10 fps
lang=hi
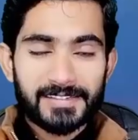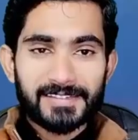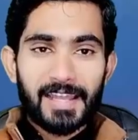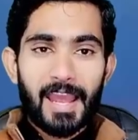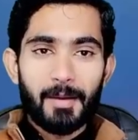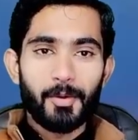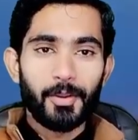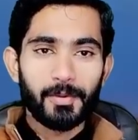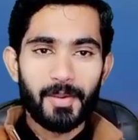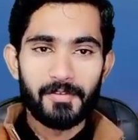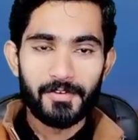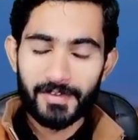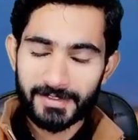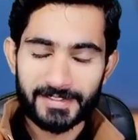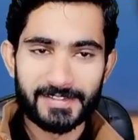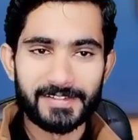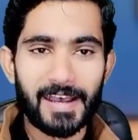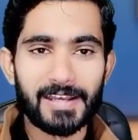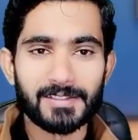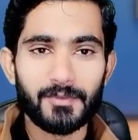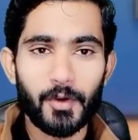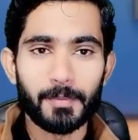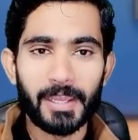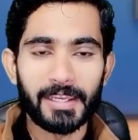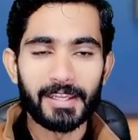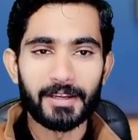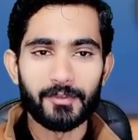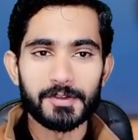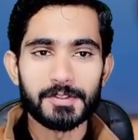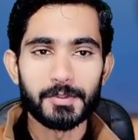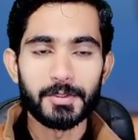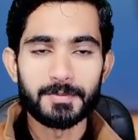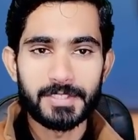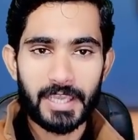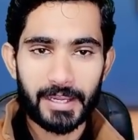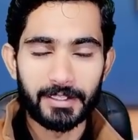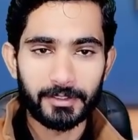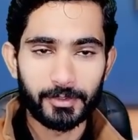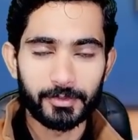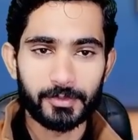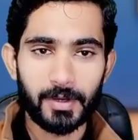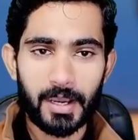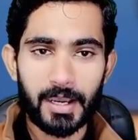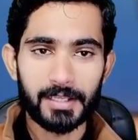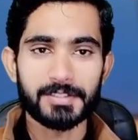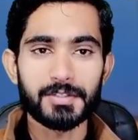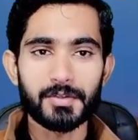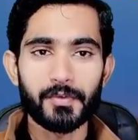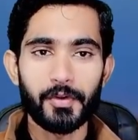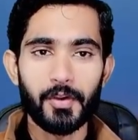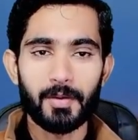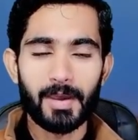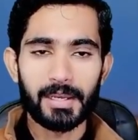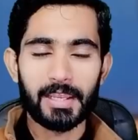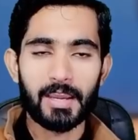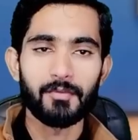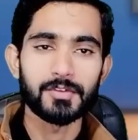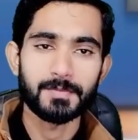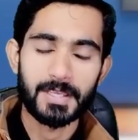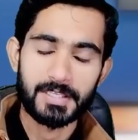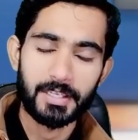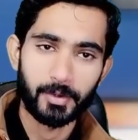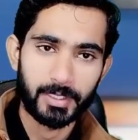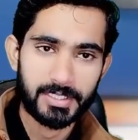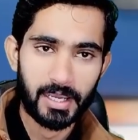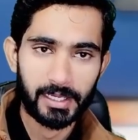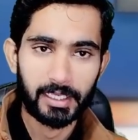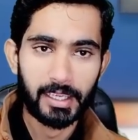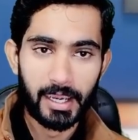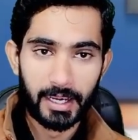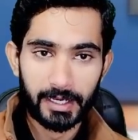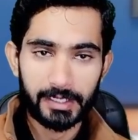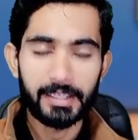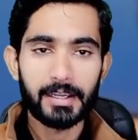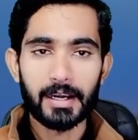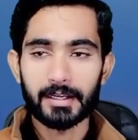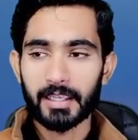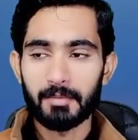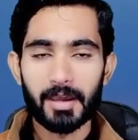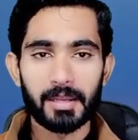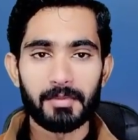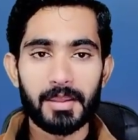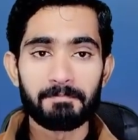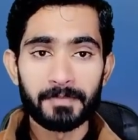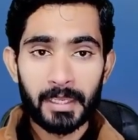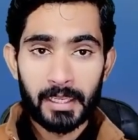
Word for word: असलम एवरी वन दिस इज़ आज़म फ्रॉम टेक्निकल फॉर यूट्यूब चैनल तो दोस्तों आज की जो वीडियो हमारी है वो स्पेशली होने जा रही है आईडी कार्ड के बारे में